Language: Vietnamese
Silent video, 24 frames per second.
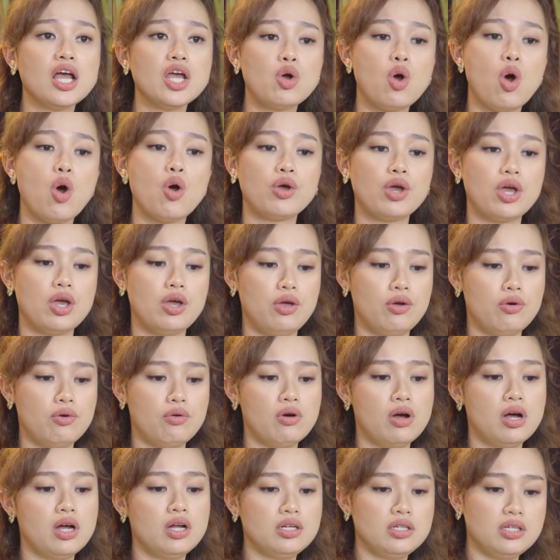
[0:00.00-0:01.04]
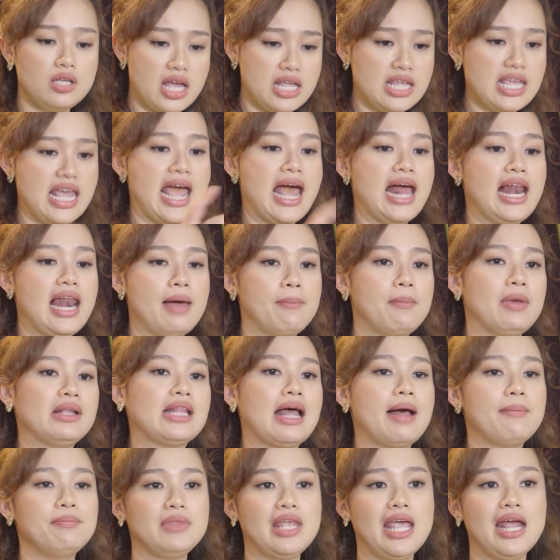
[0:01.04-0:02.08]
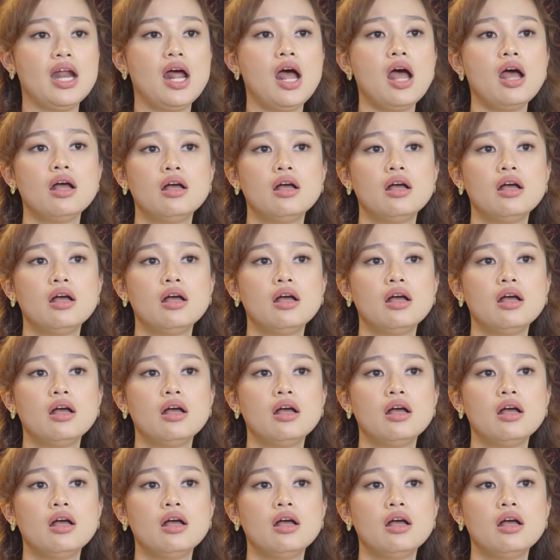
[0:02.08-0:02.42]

cái cô kêu về nhà làm bài tập vậy đó